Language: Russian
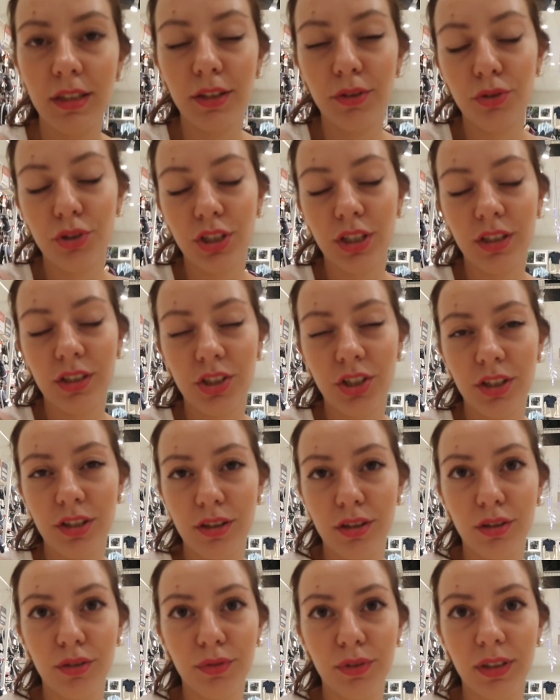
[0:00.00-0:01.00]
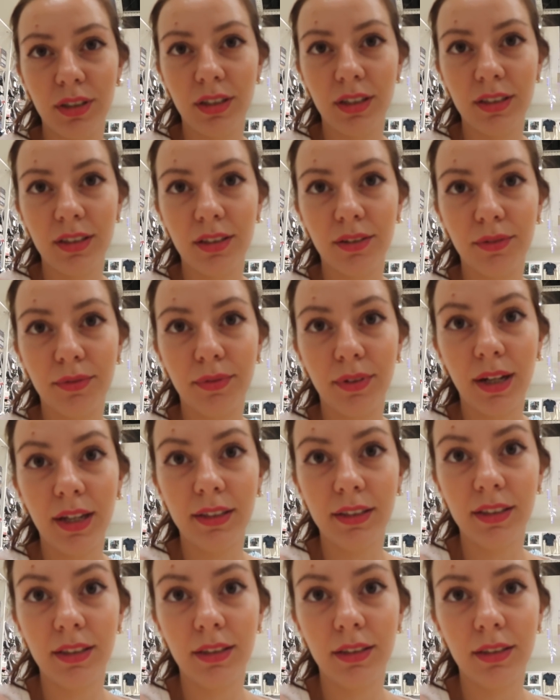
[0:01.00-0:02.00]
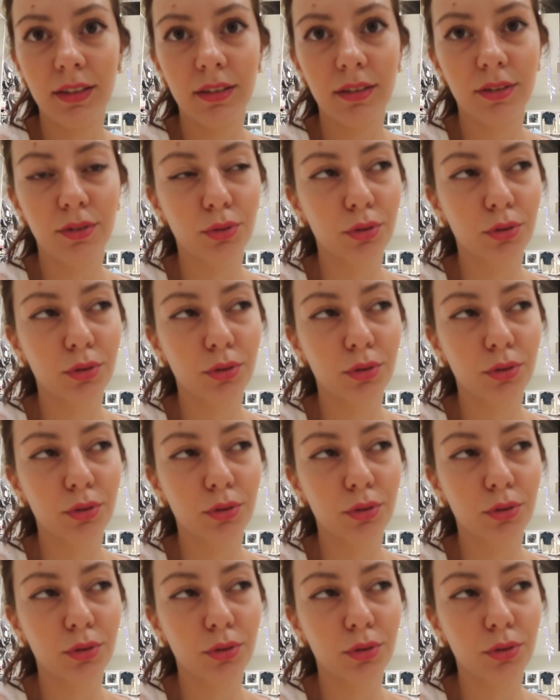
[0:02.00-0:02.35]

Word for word: Следующая наша остановка это Вайкики.